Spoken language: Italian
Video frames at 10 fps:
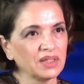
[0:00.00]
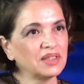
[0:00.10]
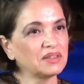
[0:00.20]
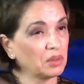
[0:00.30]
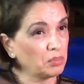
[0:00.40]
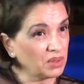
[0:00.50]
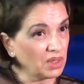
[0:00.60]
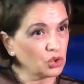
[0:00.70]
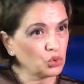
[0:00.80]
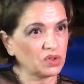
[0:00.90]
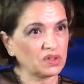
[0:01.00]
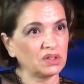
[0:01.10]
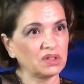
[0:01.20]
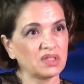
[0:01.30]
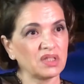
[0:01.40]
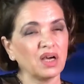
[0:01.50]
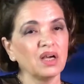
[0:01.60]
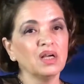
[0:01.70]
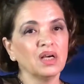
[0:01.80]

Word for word: dei tempi della giustizia,